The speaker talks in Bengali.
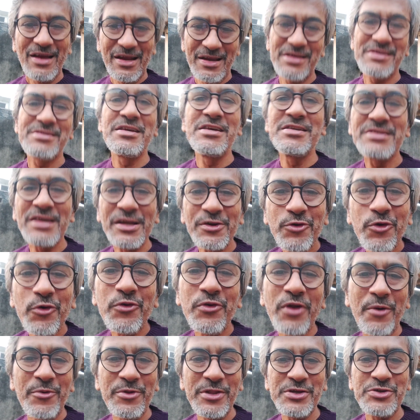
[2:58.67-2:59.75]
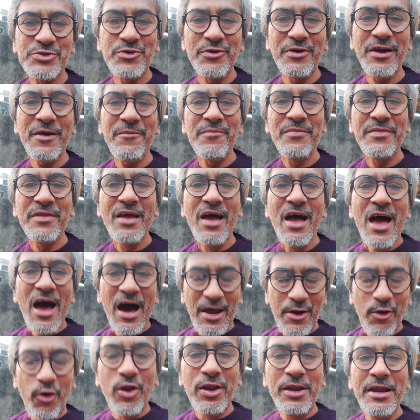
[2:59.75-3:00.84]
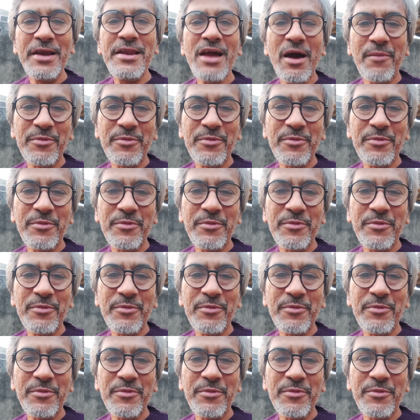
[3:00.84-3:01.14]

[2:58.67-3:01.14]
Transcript: একটা সেশন করুন আমাদের সঙ্গে আর অলরেডি